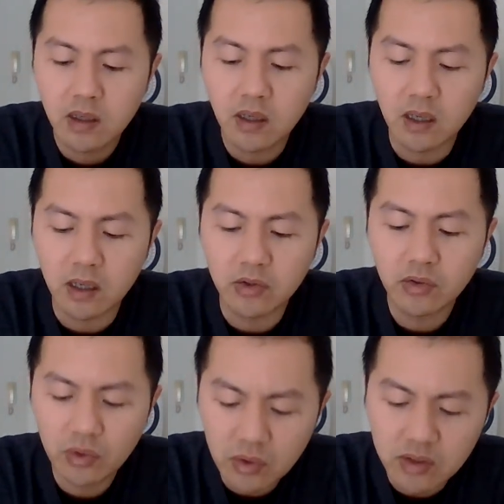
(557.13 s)
啊，
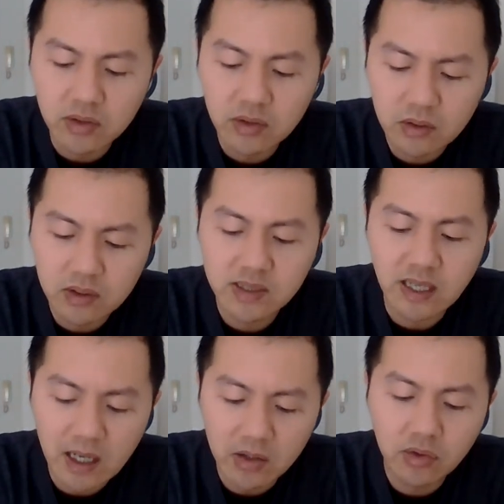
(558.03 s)
玉
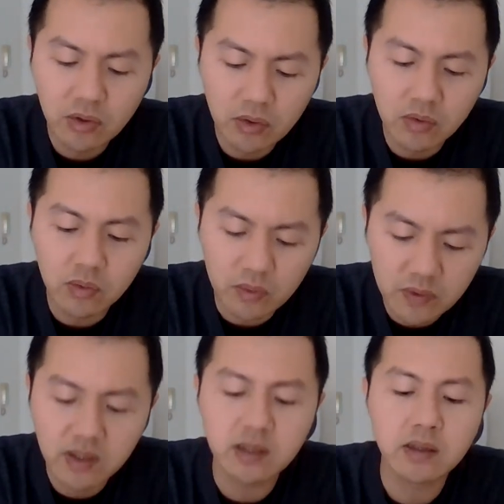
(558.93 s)
家玉股
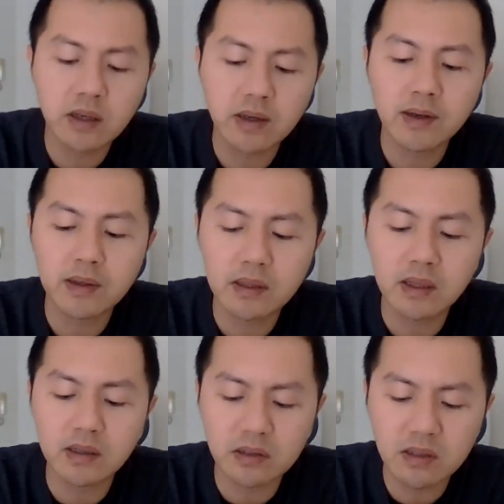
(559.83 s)
份啊
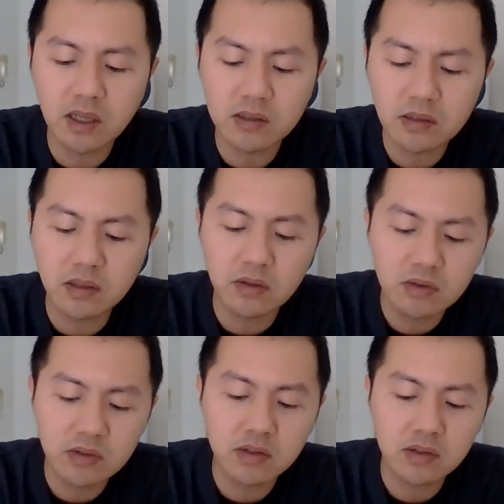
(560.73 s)
等上市
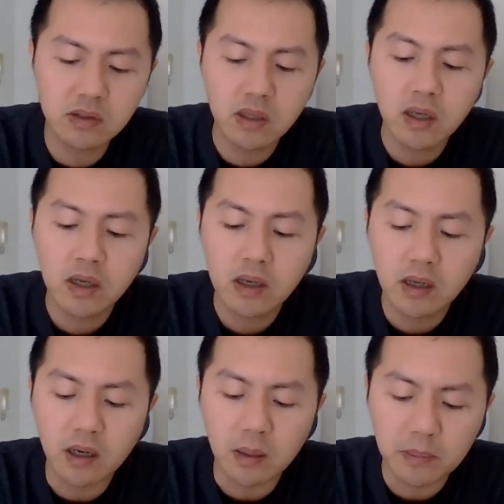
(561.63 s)
公司
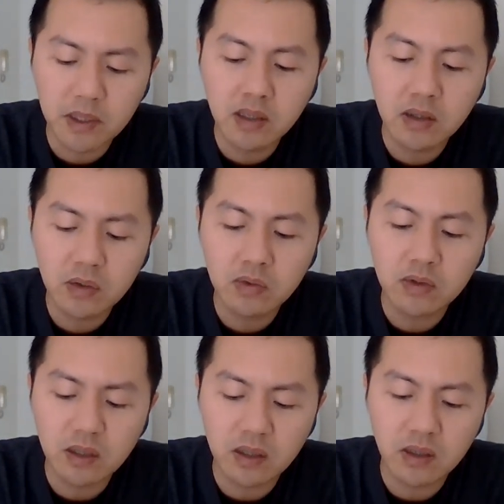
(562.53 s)
啊披露
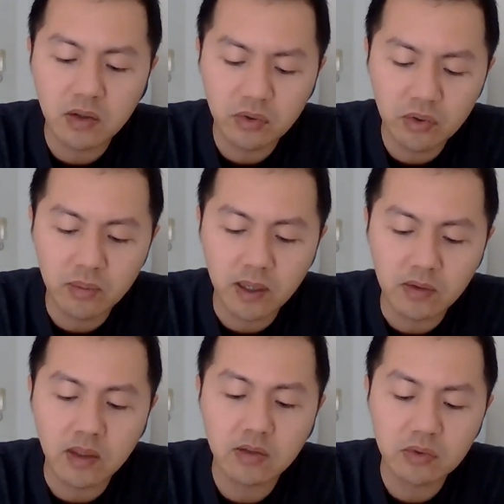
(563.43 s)
的预
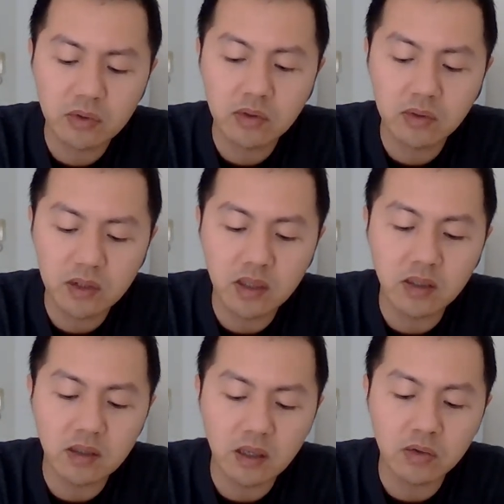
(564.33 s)
报当中都
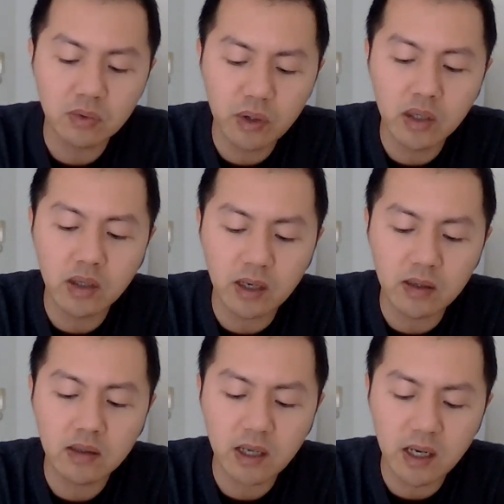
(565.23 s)
提到对
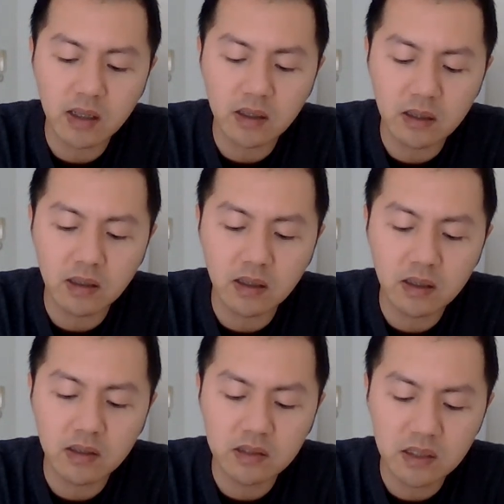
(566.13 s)
恒大的一
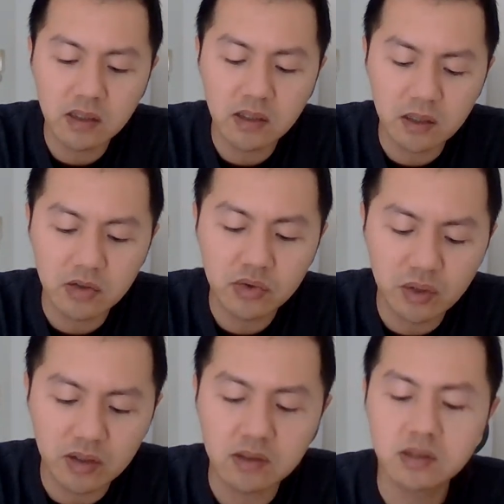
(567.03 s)
个计提
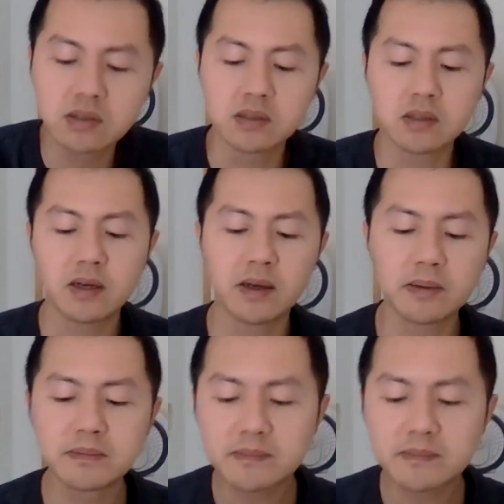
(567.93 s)
损失啊，